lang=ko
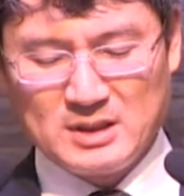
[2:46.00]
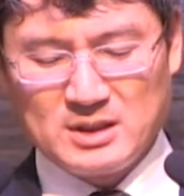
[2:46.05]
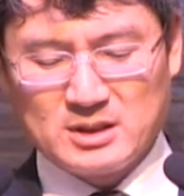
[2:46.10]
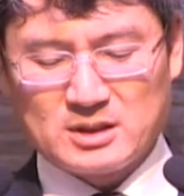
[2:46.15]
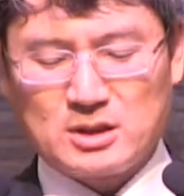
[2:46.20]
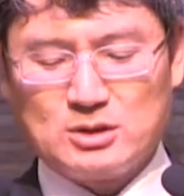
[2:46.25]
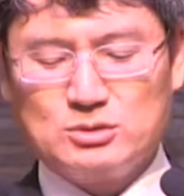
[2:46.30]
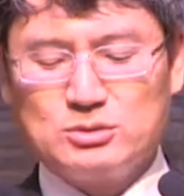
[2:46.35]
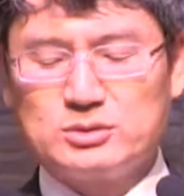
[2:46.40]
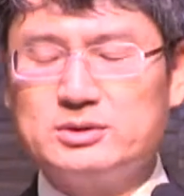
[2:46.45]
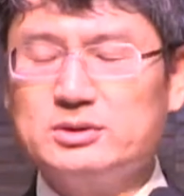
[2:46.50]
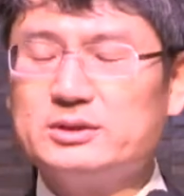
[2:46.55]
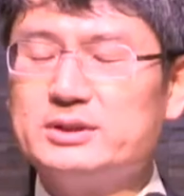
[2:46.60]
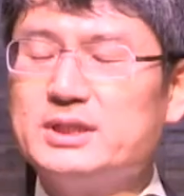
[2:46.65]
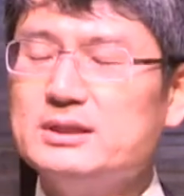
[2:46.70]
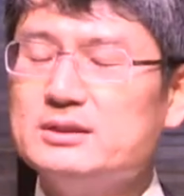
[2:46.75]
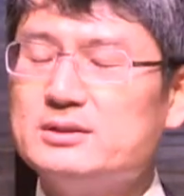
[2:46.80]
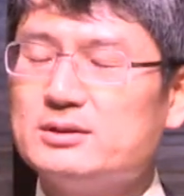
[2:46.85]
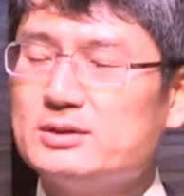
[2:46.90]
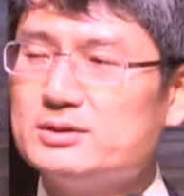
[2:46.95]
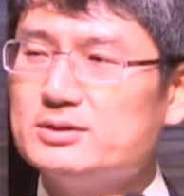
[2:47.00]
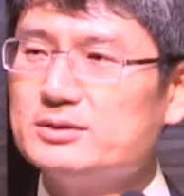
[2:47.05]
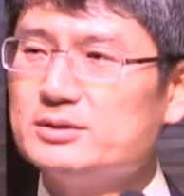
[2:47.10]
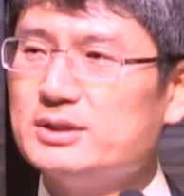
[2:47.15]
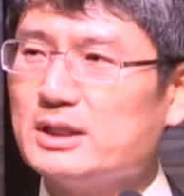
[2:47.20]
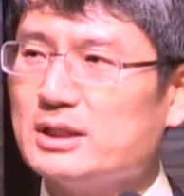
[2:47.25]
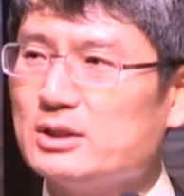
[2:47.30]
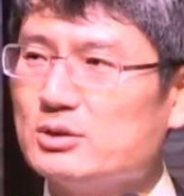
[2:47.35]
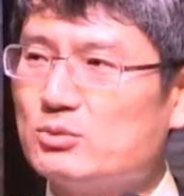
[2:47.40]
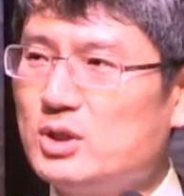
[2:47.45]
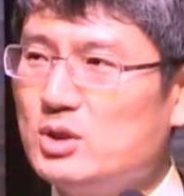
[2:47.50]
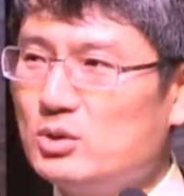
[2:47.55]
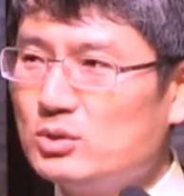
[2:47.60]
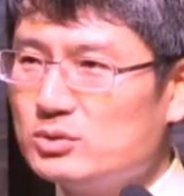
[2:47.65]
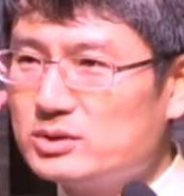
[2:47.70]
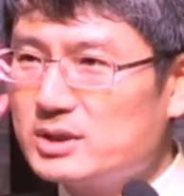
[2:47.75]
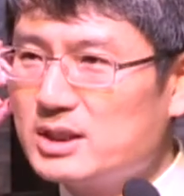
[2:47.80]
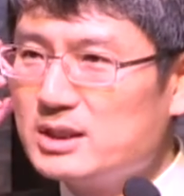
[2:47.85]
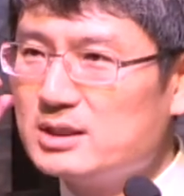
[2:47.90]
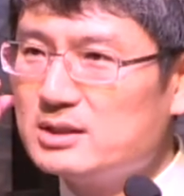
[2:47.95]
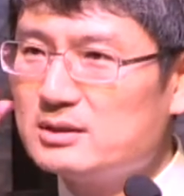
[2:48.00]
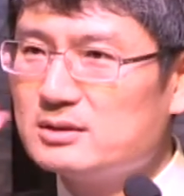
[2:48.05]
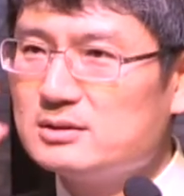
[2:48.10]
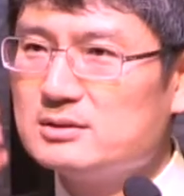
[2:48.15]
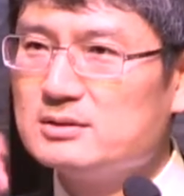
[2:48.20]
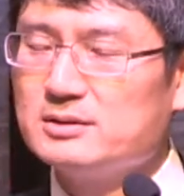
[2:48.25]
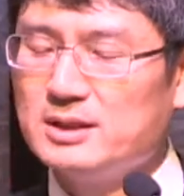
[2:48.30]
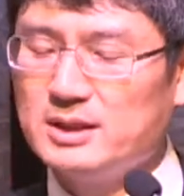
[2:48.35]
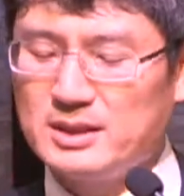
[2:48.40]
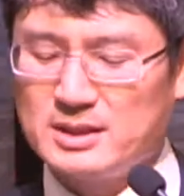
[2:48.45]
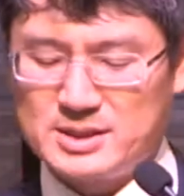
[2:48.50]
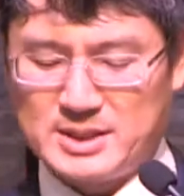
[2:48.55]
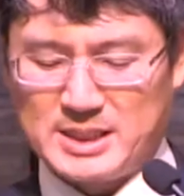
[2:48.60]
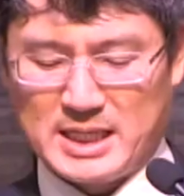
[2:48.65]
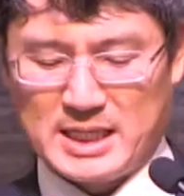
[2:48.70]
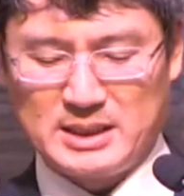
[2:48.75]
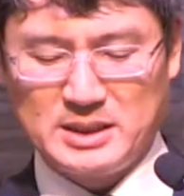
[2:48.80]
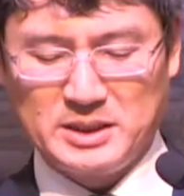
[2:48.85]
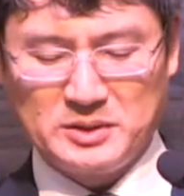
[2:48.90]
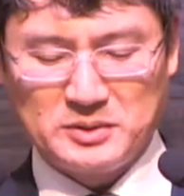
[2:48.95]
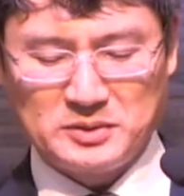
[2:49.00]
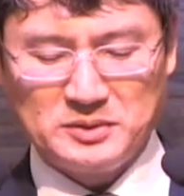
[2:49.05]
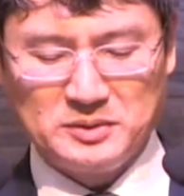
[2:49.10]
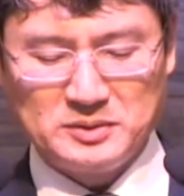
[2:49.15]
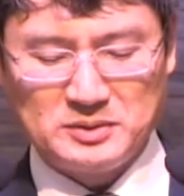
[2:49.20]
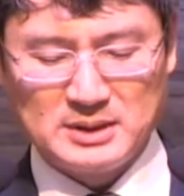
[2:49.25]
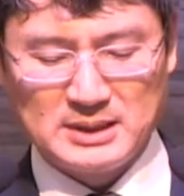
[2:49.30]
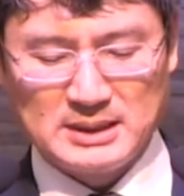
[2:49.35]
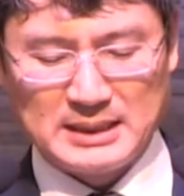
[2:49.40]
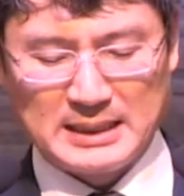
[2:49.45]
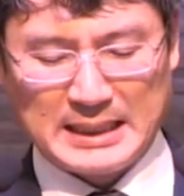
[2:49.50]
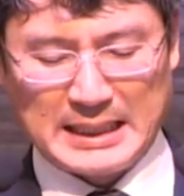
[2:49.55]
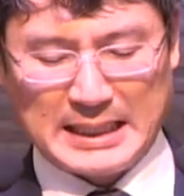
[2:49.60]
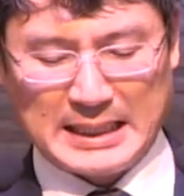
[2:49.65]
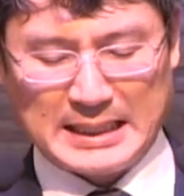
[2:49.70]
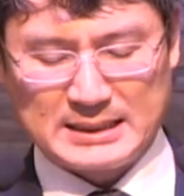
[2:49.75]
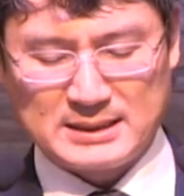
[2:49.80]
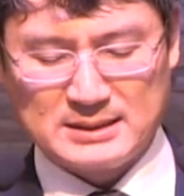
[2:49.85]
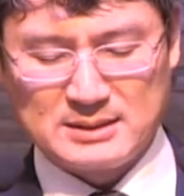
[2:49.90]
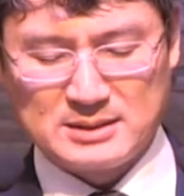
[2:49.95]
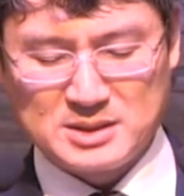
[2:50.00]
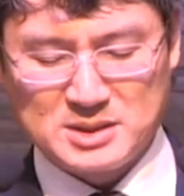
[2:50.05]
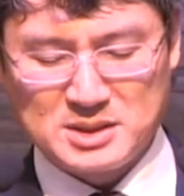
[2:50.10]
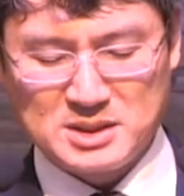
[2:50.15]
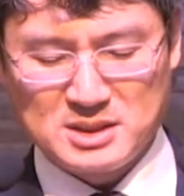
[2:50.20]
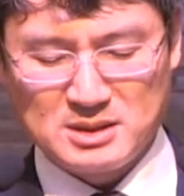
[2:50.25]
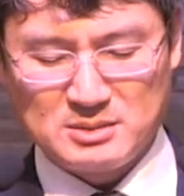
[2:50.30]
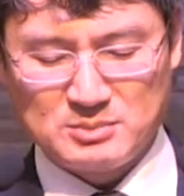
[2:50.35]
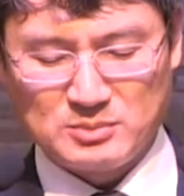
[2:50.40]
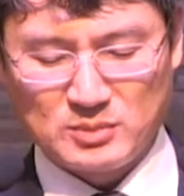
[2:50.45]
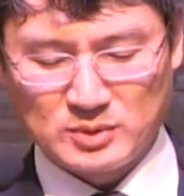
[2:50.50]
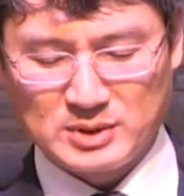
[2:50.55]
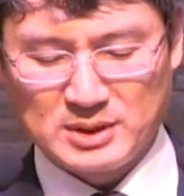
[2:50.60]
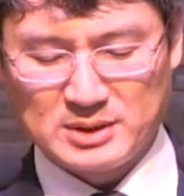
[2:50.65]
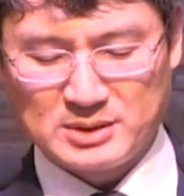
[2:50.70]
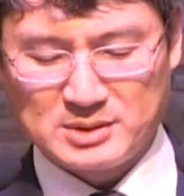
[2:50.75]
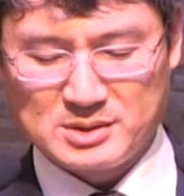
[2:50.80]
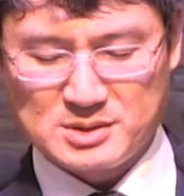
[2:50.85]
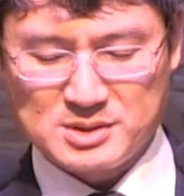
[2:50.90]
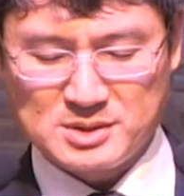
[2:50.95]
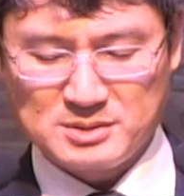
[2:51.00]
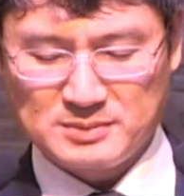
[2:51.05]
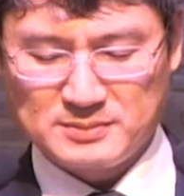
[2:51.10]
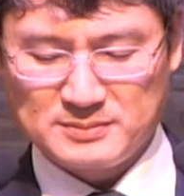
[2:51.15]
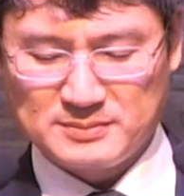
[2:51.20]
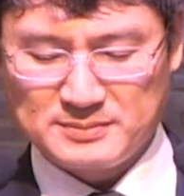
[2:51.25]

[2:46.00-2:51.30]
결국 듣긴 들었는데, 귀로 듣긴 들었는데, 제대로 알아듣지 못한 거였어요.